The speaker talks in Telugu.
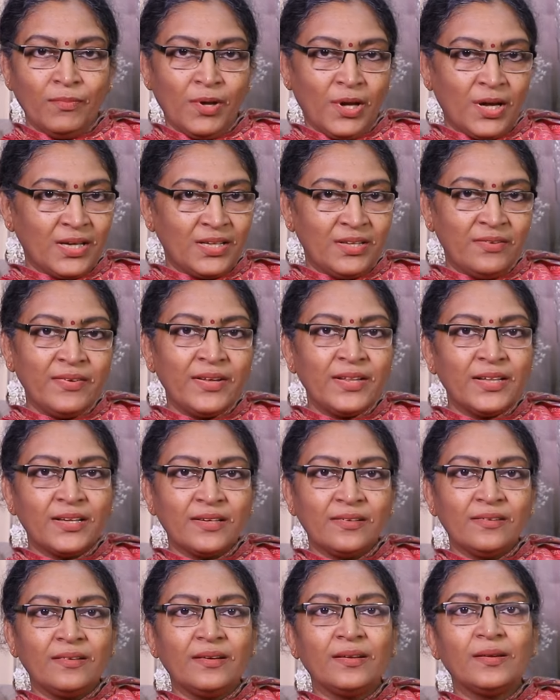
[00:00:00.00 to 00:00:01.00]
మీకు
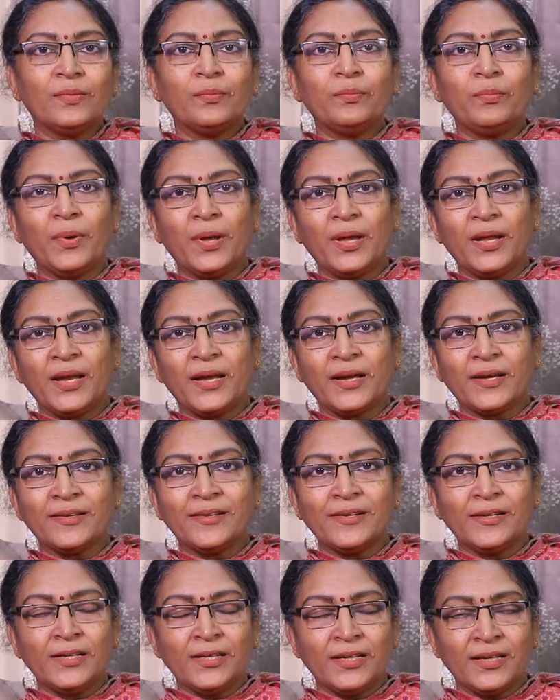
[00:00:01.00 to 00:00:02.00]
అర్థమైంది కదండి పేరే
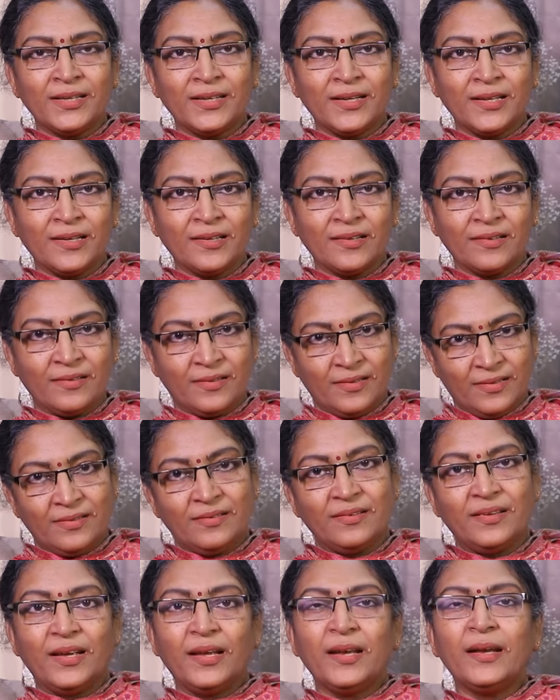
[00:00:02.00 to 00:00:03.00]
కదండి అంటారు కదా
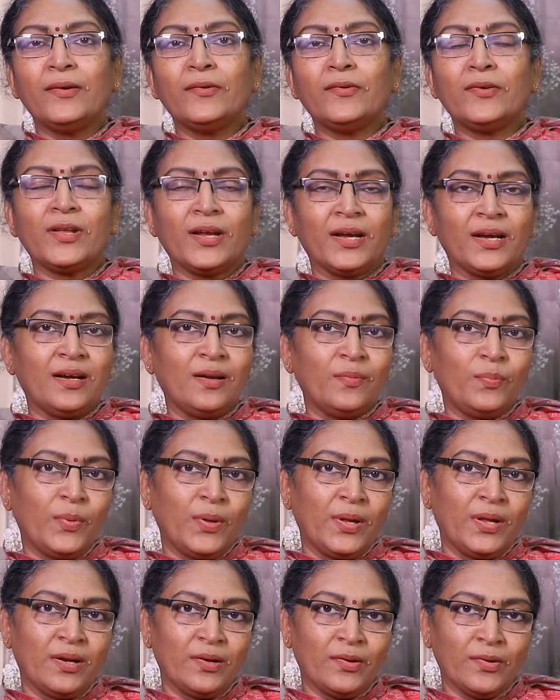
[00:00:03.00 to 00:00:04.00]
ఇన్ని ఉంటాయండి
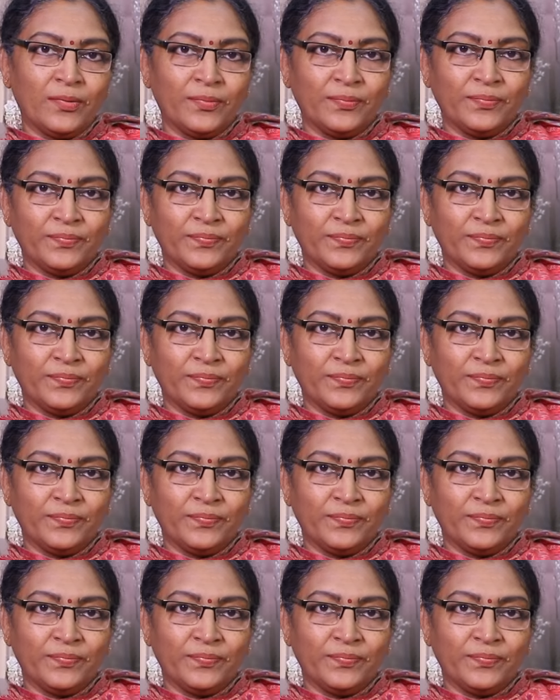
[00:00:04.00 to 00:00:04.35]
పేర్లు